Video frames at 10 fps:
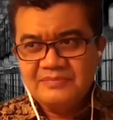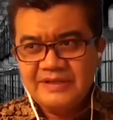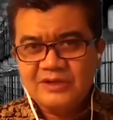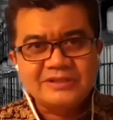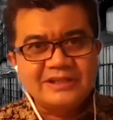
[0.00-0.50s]

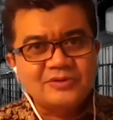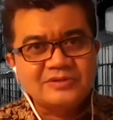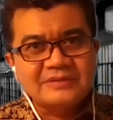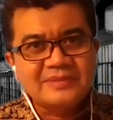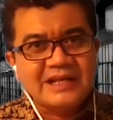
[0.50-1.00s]

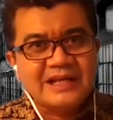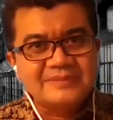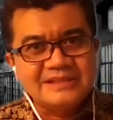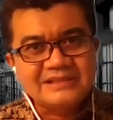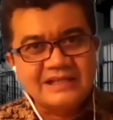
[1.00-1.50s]
ikut-ikutan
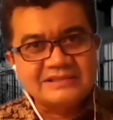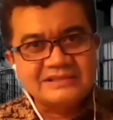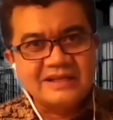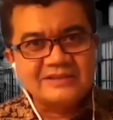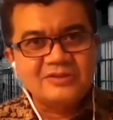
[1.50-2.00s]

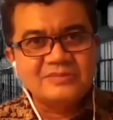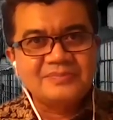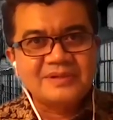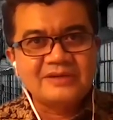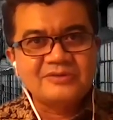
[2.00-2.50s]
merehabilitasi atau
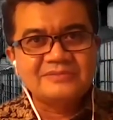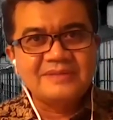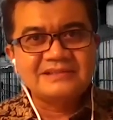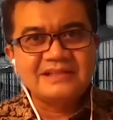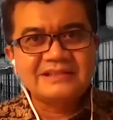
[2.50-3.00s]
memperlakukan
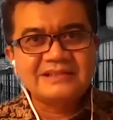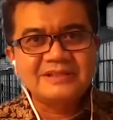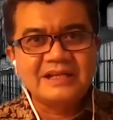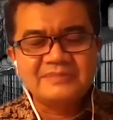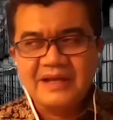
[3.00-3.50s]
mantan yeah, napi
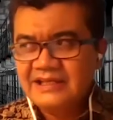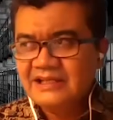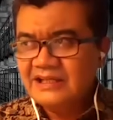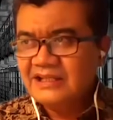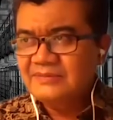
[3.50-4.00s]
dengan yeah. baik,
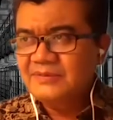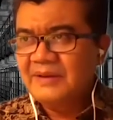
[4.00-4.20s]
lebih iya.